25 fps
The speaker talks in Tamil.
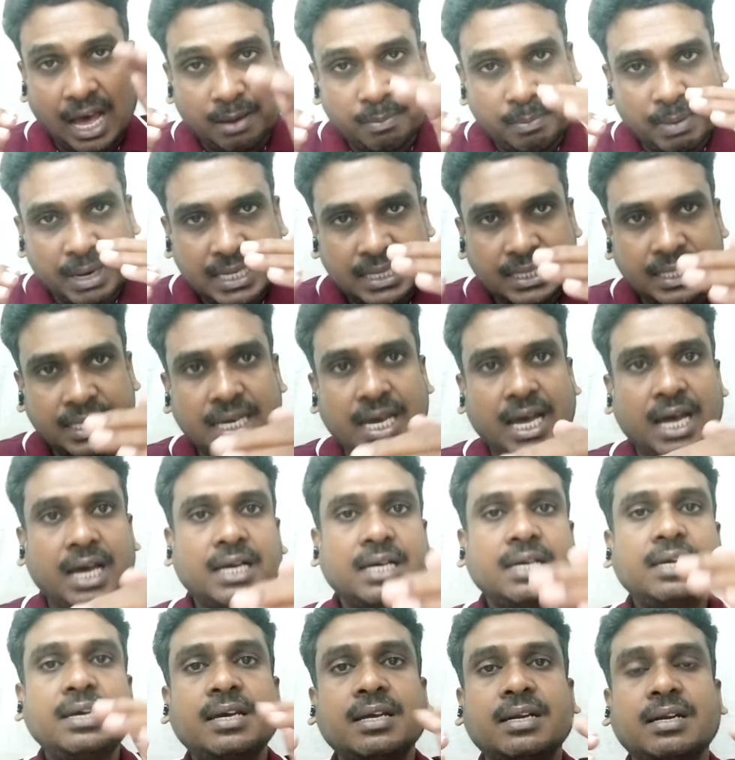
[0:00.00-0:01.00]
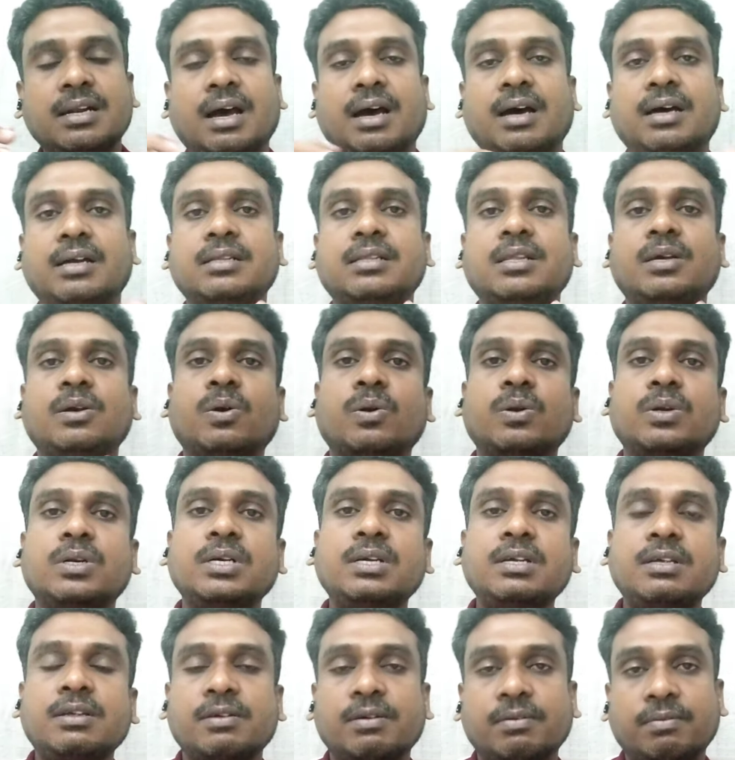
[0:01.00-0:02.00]
அமைதியாக நகர்ந்து
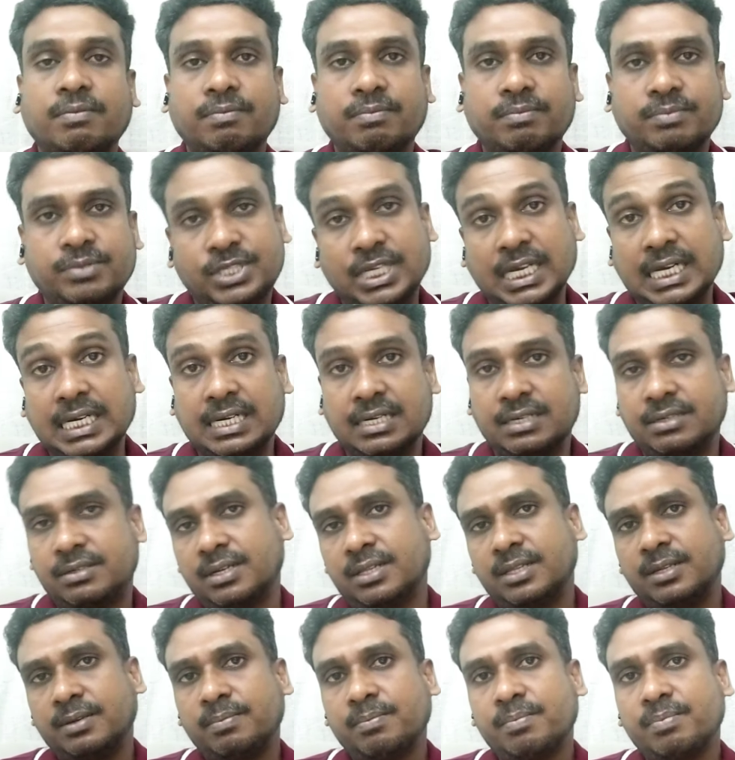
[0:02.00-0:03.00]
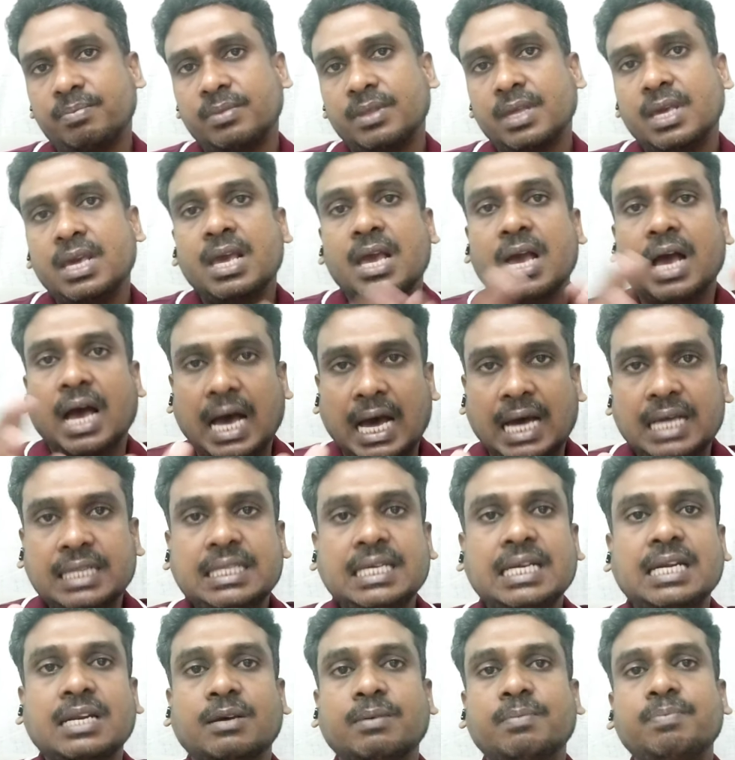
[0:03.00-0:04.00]
கொண்டு செல்கின்றது
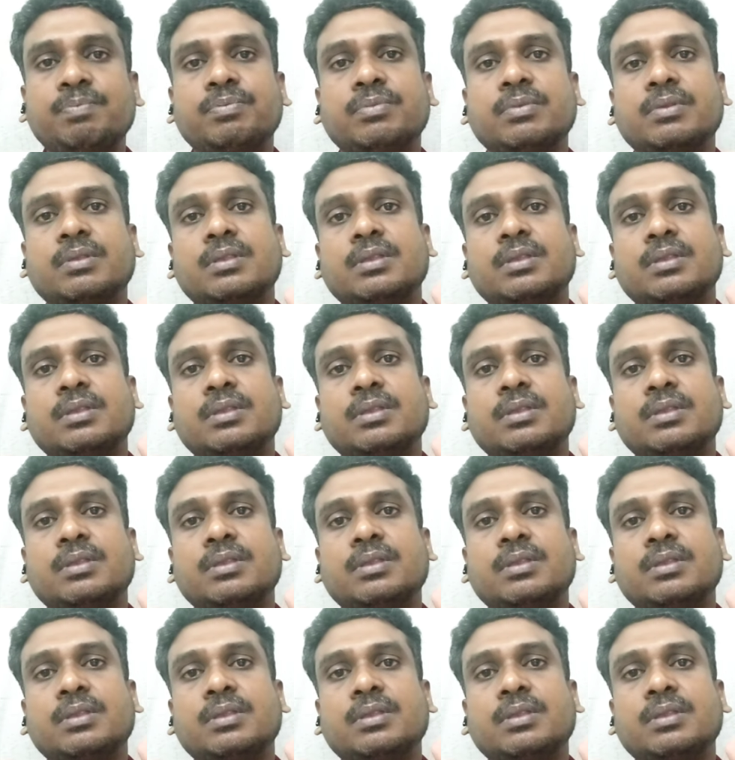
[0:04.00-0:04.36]
அதிலும்